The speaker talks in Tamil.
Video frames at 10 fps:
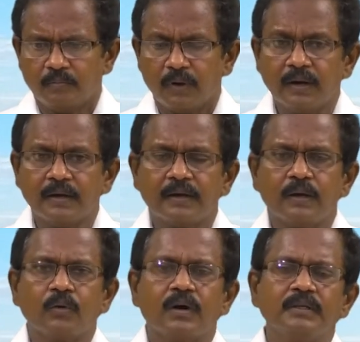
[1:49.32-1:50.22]

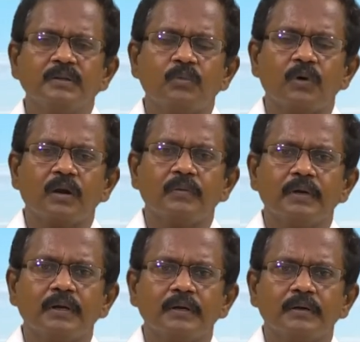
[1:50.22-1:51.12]
பல்லக்கில் உட்காந்து
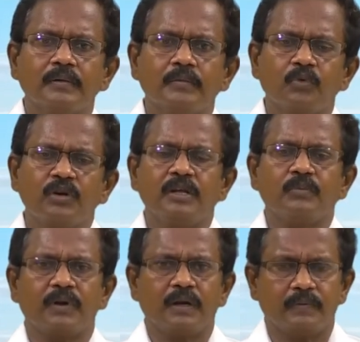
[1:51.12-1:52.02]
போகிறவன்
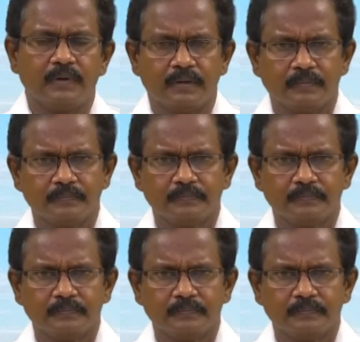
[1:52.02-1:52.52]
புண்ணியம் பண்ணவன்